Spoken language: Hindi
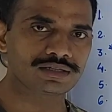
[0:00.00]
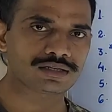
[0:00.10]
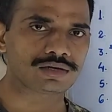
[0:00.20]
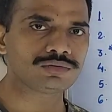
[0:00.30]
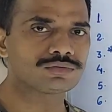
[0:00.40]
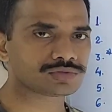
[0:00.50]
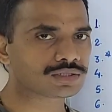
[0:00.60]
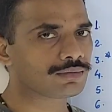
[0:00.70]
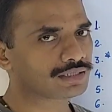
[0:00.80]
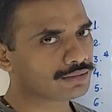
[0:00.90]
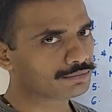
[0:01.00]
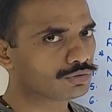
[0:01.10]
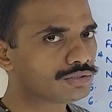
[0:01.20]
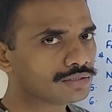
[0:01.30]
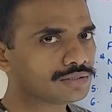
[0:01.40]
कर दे रहा हूँ उसके बाद आप
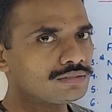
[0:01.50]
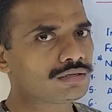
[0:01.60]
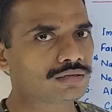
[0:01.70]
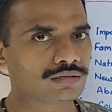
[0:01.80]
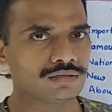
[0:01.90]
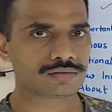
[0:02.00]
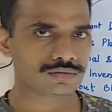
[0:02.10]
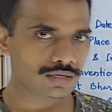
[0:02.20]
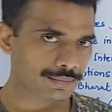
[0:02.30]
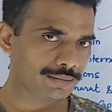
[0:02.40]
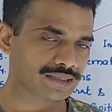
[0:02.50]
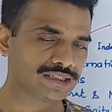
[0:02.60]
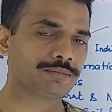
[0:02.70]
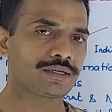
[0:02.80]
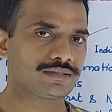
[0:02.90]
खुद अपने मन
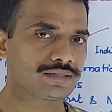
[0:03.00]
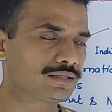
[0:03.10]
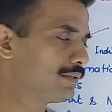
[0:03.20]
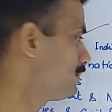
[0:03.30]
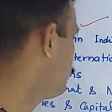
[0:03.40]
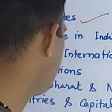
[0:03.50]
से पढ़ सकते हैं